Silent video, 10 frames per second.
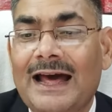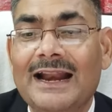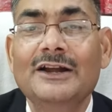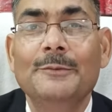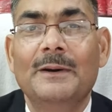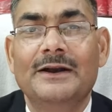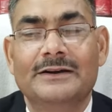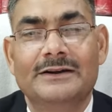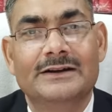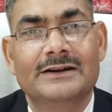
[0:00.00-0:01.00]
वारंट
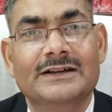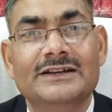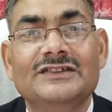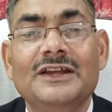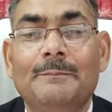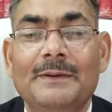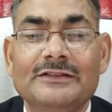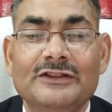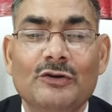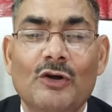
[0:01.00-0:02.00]
पर किसी
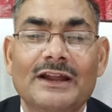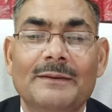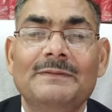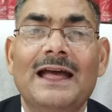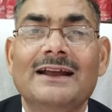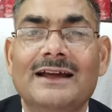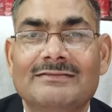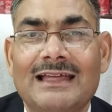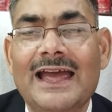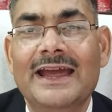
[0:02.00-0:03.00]
व्यक्ति को गिरफ्तार
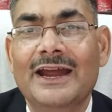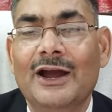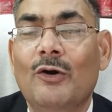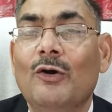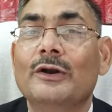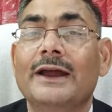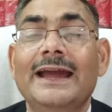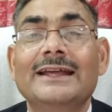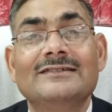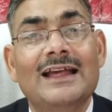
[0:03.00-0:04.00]
करता है
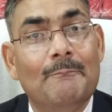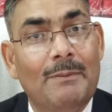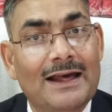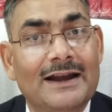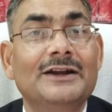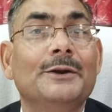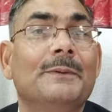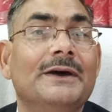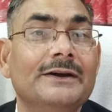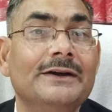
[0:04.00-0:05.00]
और ऐसा वारंट
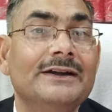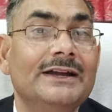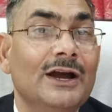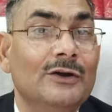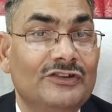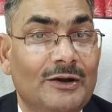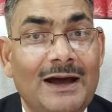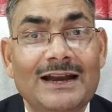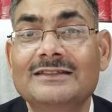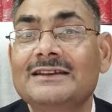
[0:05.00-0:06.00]
पर
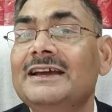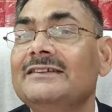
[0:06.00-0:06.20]
जमानत